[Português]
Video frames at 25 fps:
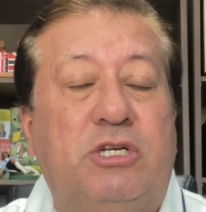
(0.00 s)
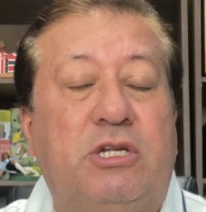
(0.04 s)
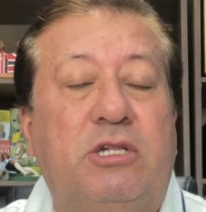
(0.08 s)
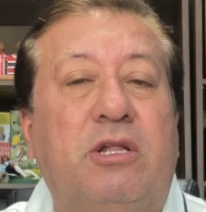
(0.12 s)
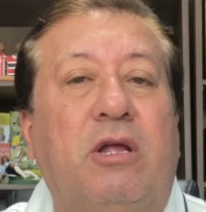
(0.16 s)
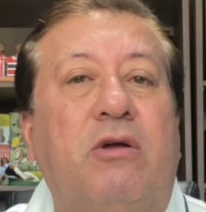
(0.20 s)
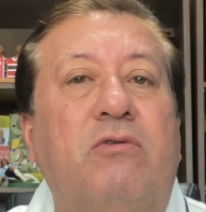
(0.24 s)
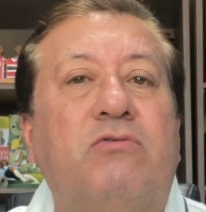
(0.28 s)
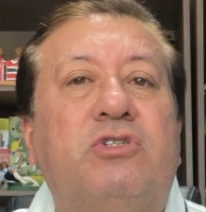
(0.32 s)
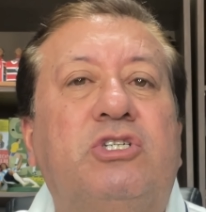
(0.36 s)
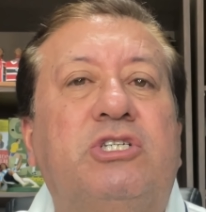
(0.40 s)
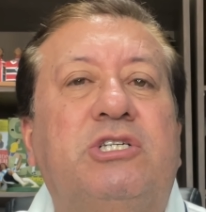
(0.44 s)

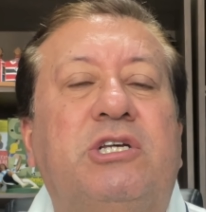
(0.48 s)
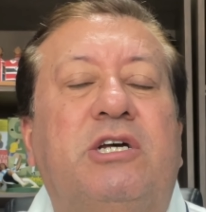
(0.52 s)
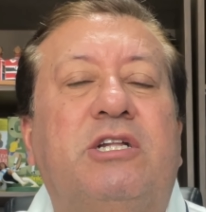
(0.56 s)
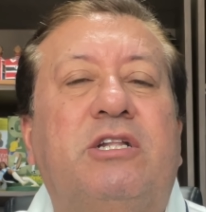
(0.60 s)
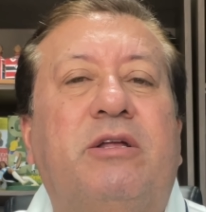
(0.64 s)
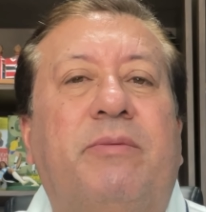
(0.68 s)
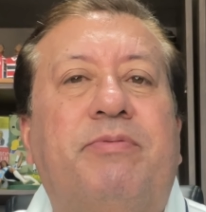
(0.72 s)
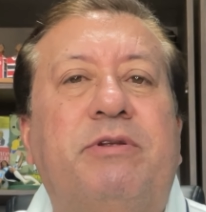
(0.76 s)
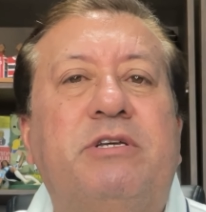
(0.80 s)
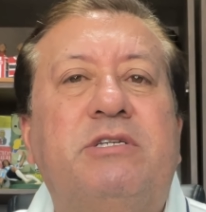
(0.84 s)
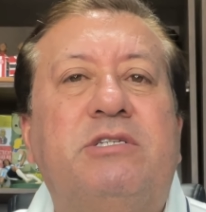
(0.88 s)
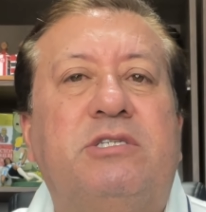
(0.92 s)
Então o
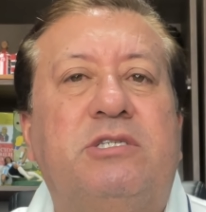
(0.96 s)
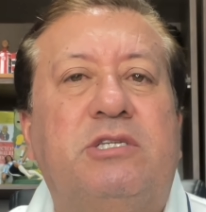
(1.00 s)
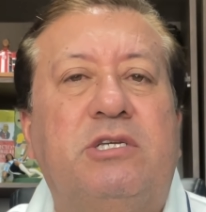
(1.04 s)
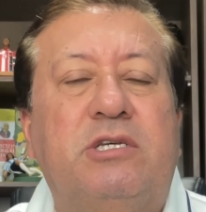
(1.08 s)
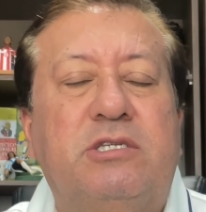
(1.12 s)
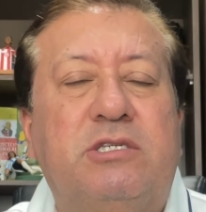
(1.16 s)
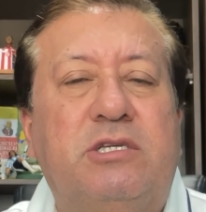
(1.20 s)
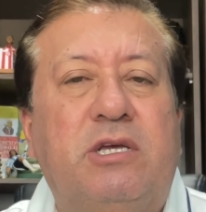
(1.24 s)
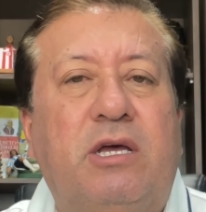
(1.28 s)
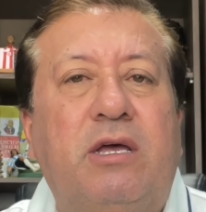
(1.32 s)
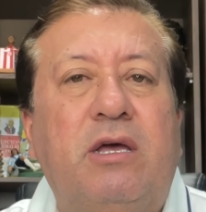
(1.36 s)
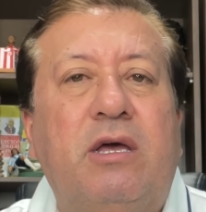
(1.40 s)
Santa
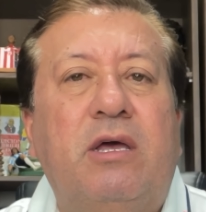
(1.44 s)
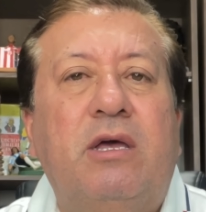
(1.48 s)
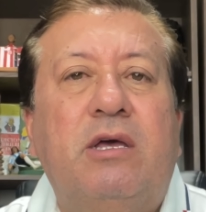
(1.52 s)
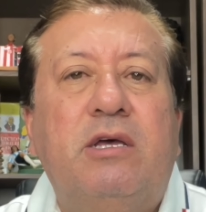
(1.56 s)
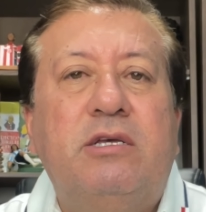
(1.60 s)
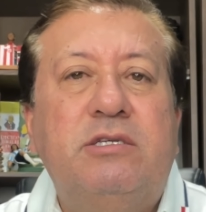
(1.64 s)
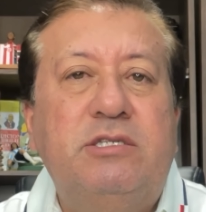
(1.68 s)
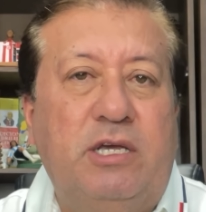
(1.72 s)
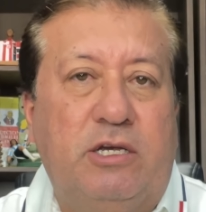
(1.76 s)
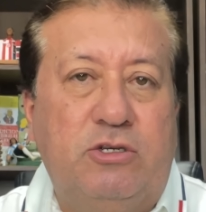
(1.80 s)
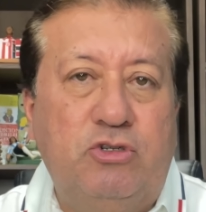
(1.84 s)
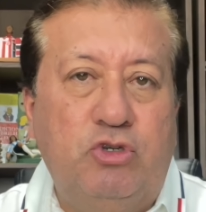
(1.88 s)
precisa
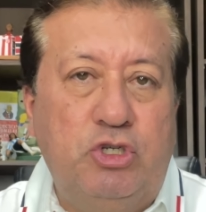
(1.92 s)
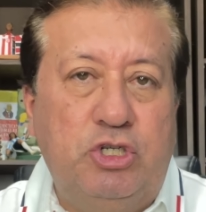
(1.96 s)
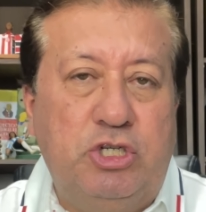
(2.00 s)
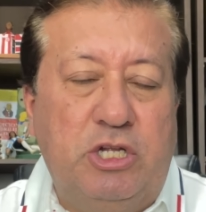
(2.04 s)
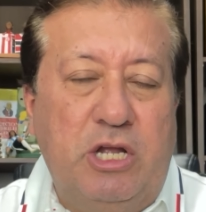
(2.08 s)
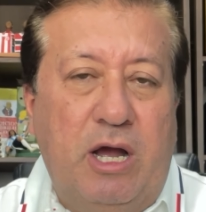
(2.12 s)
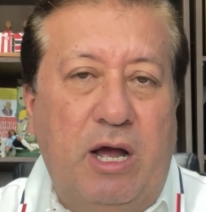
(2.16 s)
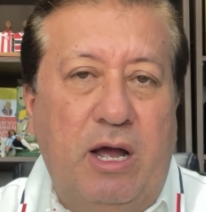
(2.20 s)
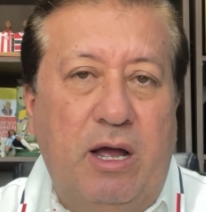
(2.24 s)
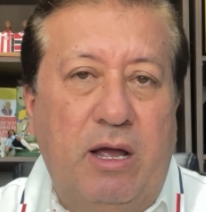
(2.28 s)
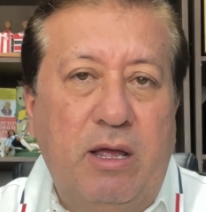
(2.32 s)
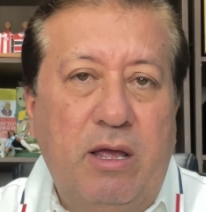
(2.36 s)
se
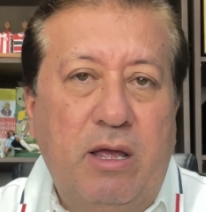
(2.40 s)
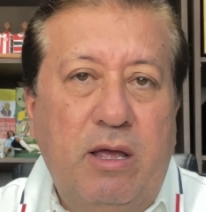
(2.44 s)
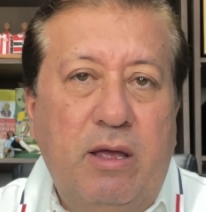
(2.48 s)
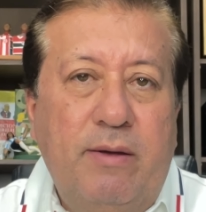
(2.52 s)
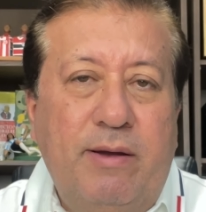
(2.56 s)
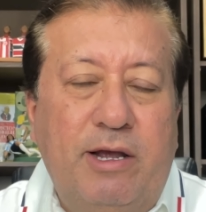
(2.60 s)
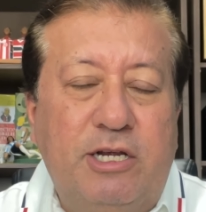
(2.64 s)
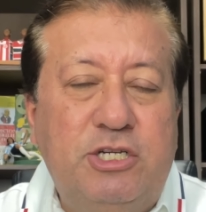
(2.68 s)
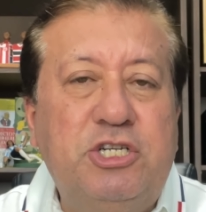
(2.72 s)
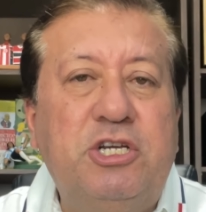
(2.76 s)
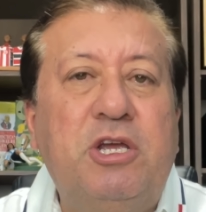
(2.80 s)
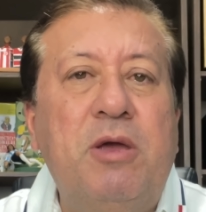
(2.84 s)

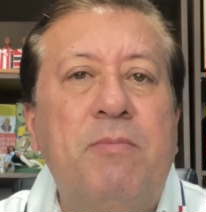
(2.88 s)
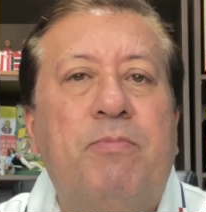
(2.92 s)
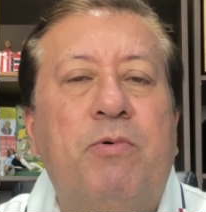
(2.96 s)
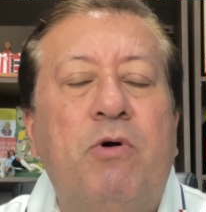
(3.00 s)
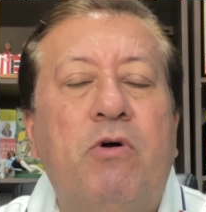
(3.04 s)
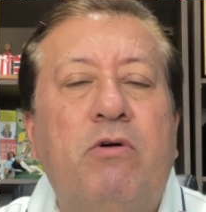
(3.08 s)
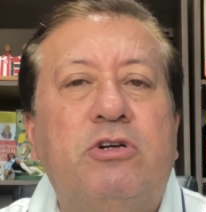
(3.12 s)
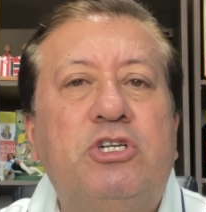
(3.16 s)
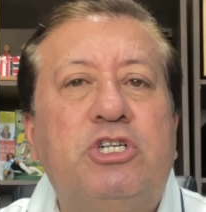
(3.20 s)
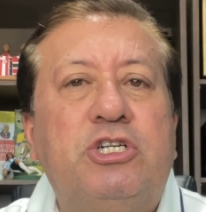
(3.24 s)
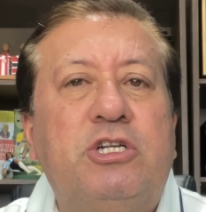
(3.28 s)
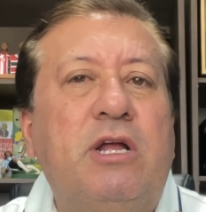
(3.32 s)
ajustar. Acho que
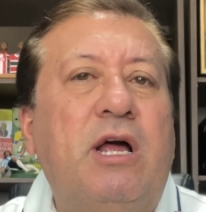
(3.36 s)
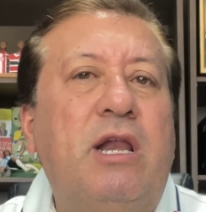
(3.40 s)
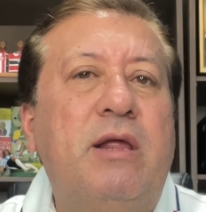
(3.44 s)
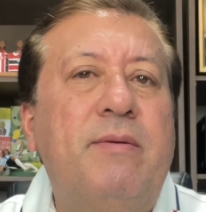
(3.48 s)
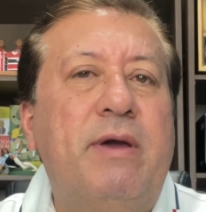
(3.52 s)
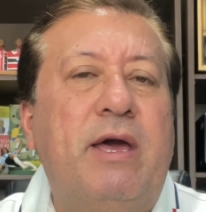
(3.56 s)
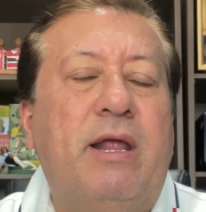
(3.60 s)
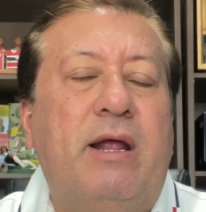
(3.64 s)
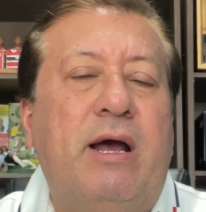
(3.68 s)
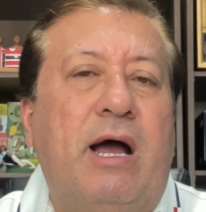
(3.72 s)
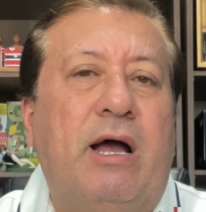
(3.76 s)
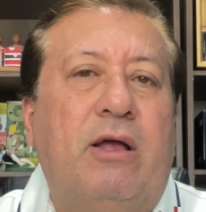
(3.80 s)
bom que está
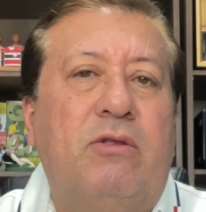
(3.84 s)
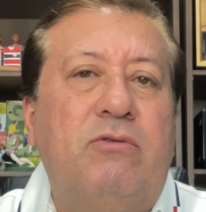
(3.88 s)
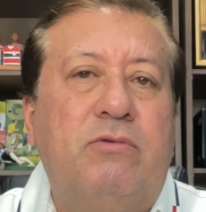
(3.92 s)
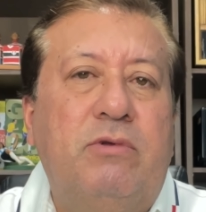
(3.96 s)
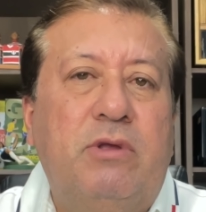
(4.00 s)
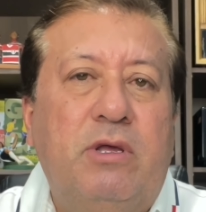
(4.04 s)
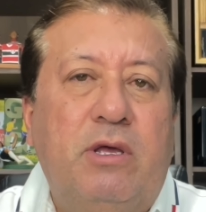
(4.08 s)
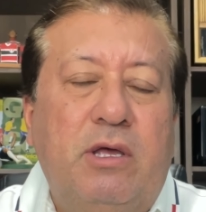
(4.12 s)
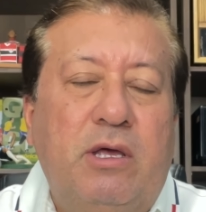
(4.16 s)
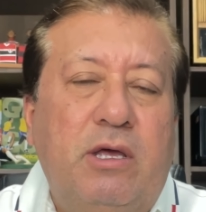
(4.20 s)
liberado.